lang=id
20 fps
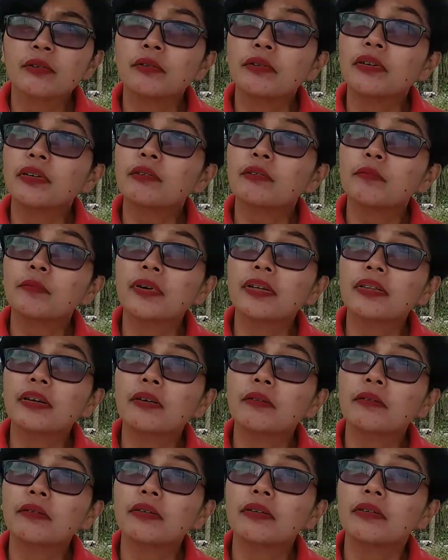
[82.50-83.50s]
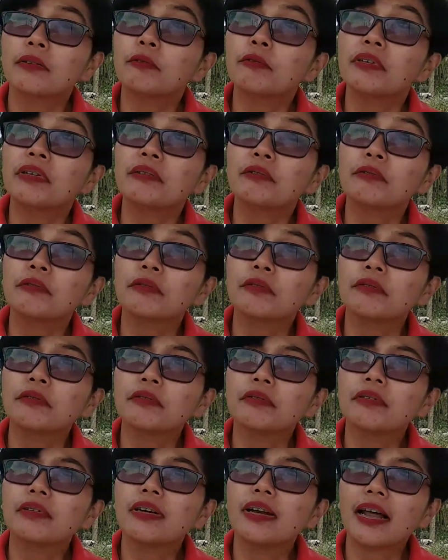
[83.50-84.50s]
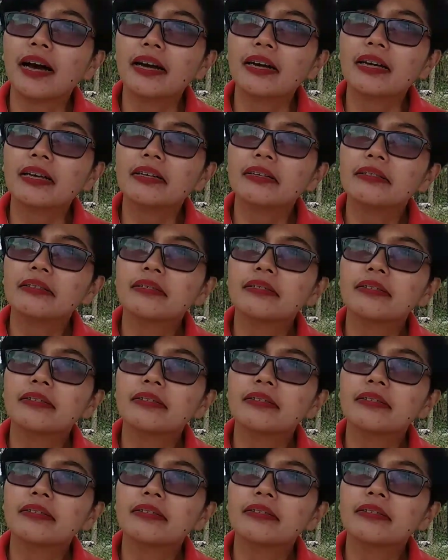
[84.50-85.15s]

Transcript: Kunan ku matau, uh, kunan ku langit.